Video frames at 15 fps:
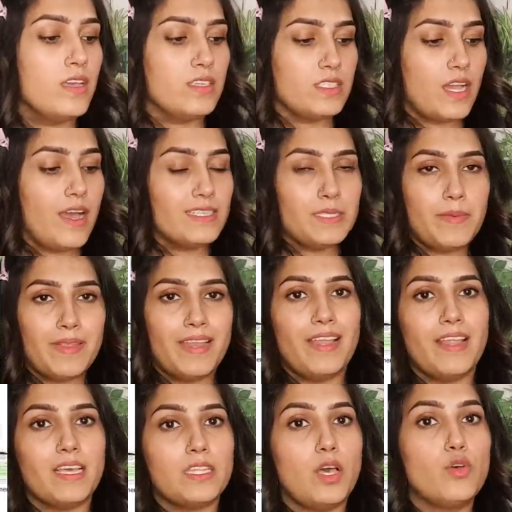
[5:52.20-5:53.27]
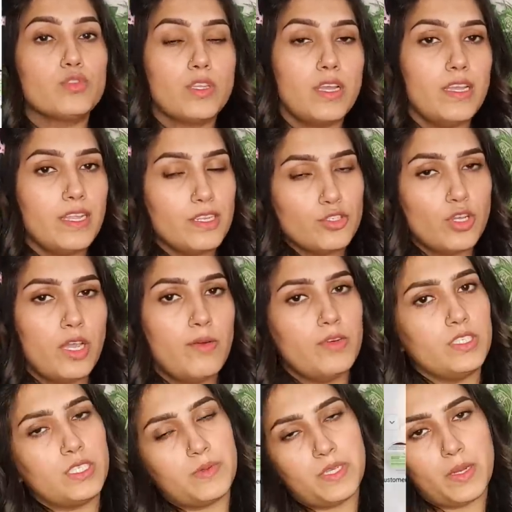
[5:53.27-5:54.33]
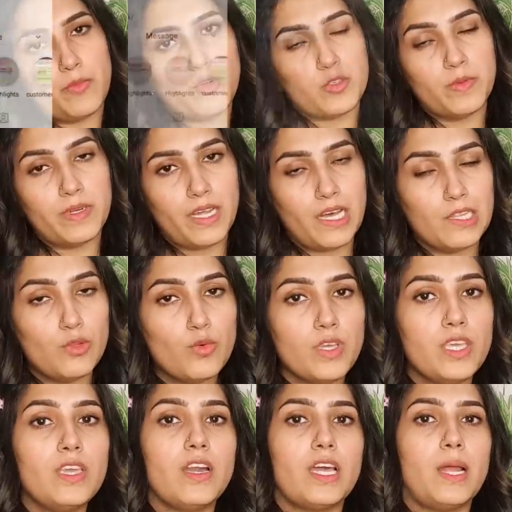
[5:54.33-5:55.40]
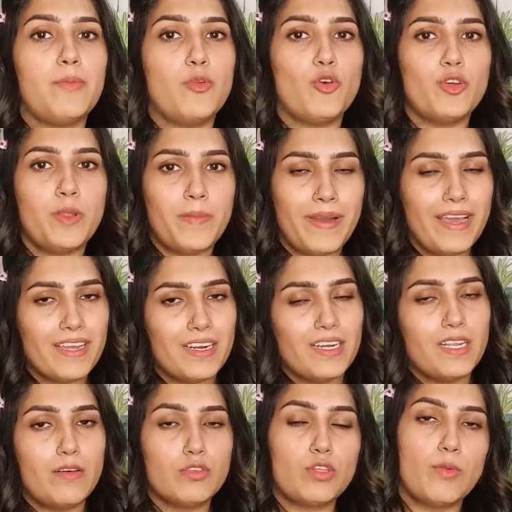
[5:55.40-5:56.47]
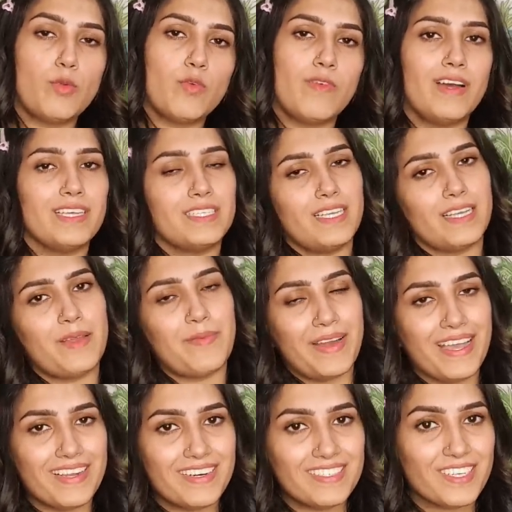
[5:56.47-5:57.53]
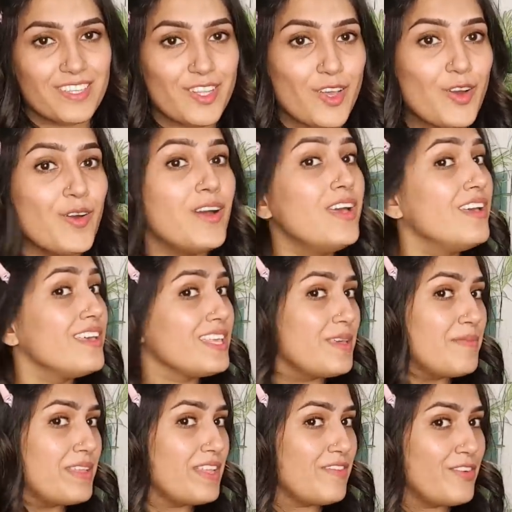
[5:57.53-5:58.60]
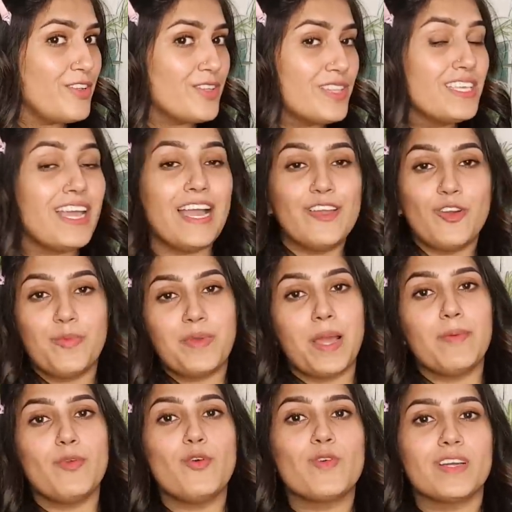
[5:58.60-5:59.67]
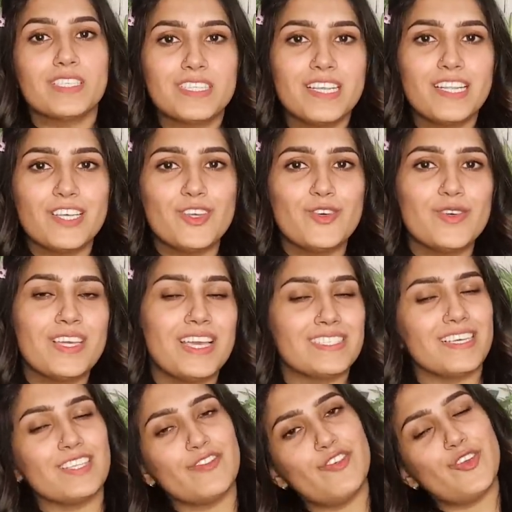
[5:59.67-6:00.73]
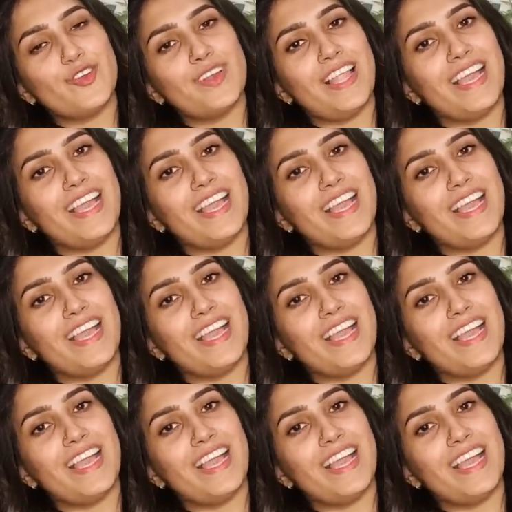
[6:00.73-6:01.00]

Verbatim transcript: जहाँ से मैंने लिया था उसका लिंक जो है वो डिस्क्रिप्शन बॉक्स में डाल दूंगी अगर आप लोगों ने बाय करना हो तो आप लोग वहाँ से जाके बाय कर सकते हो ये मेरी वीडियो थी आई होप कि आप लोगों को अच्छी लगी होगी ऐसा तो वीडियो को